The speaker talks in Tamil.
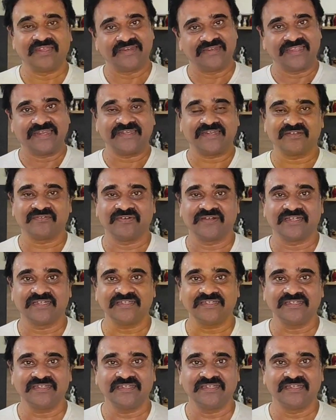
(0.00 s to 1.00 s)
நைட்டுக்கு வாங்க
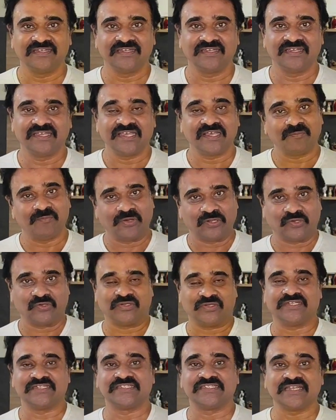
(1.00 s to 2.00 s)

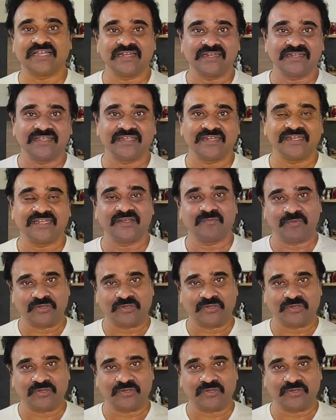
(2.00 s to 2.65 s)
பரோட்டா சால்னா என்ன